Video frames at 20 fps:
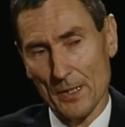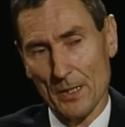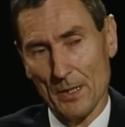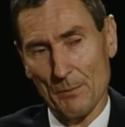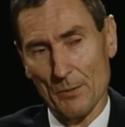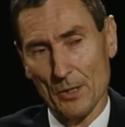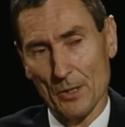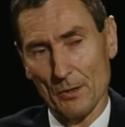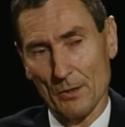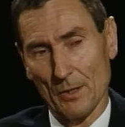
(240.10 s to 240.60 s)

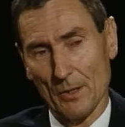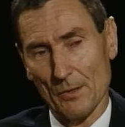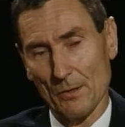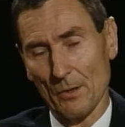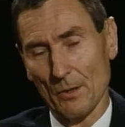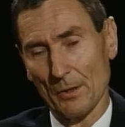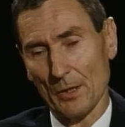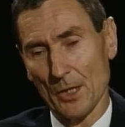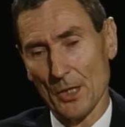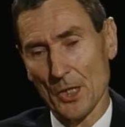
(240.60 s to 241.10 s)
że to jest
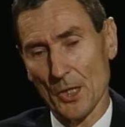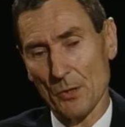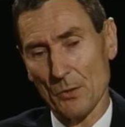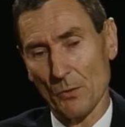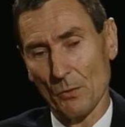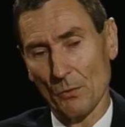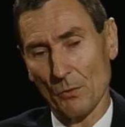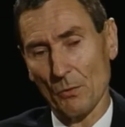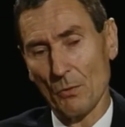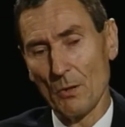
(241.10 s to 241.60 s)
godne
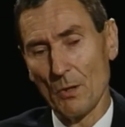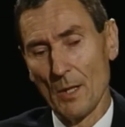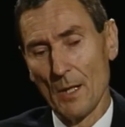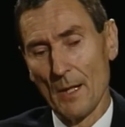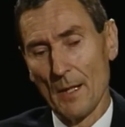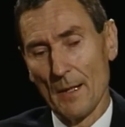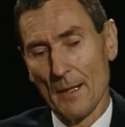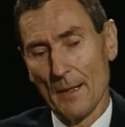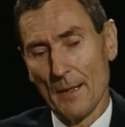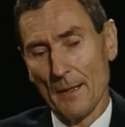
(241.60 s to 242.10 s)
szacunku.
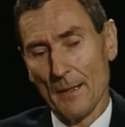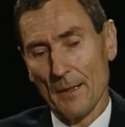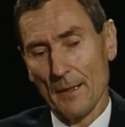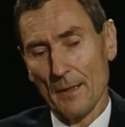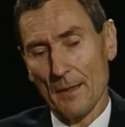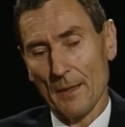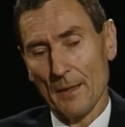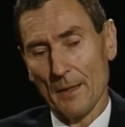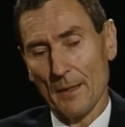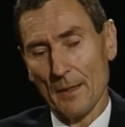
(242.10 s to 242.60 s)

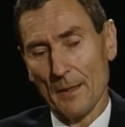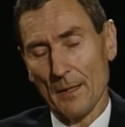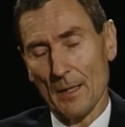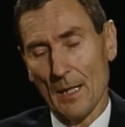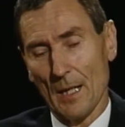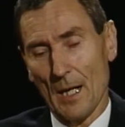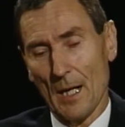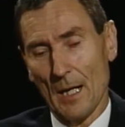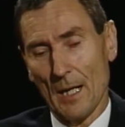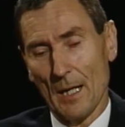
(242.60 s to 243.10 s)

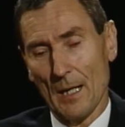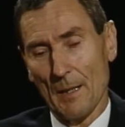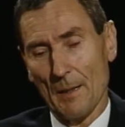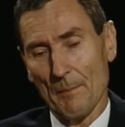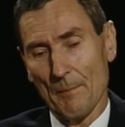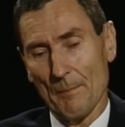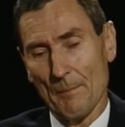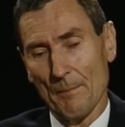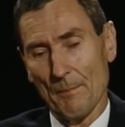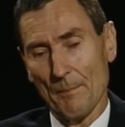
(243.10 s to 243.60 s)
A
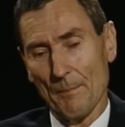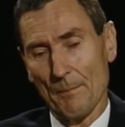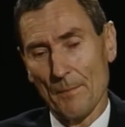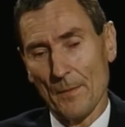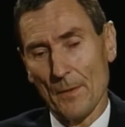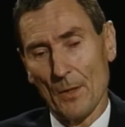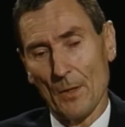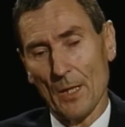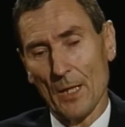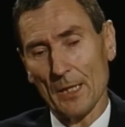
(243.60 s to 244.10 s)

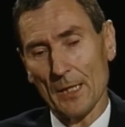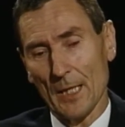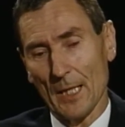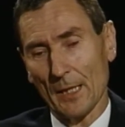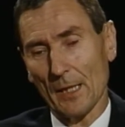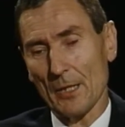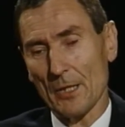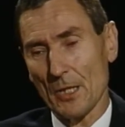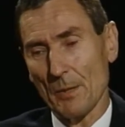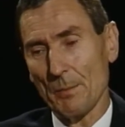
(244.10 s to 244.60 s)
no a ja
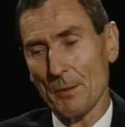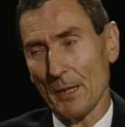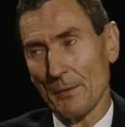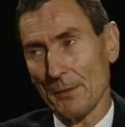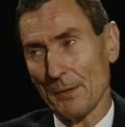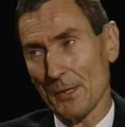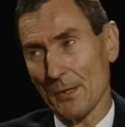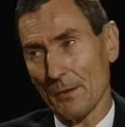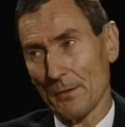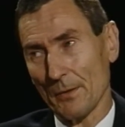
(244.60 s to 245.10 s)
raczej
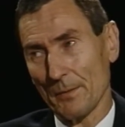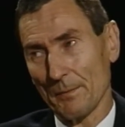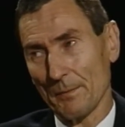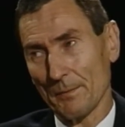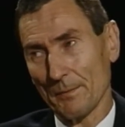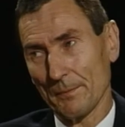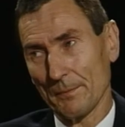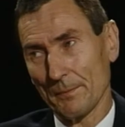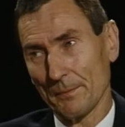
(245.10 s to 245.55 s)
prawicowy. Czy